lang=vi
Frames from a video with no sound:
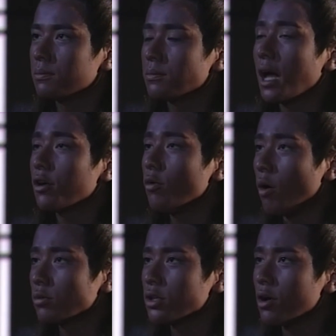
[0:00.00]
Nhưng nếu
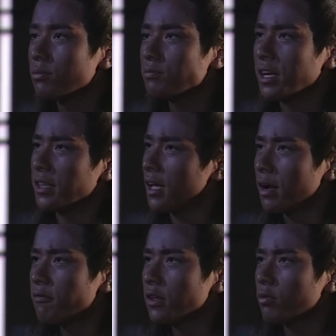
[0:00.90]
hoàng thượng vẫn vô
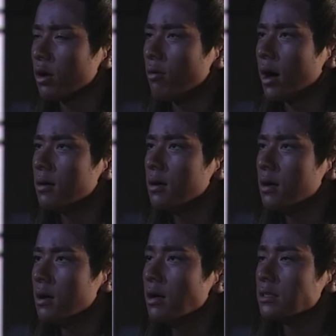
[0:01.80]
dụng như vậy,
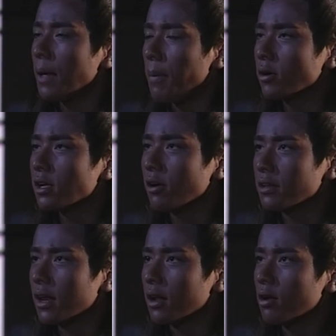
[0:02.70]
dựa vào sức lực của
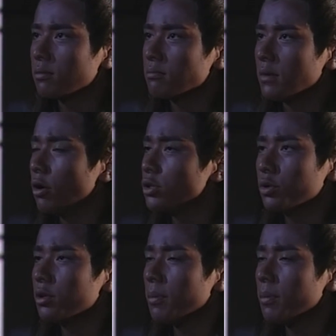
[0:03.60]
mình con làm được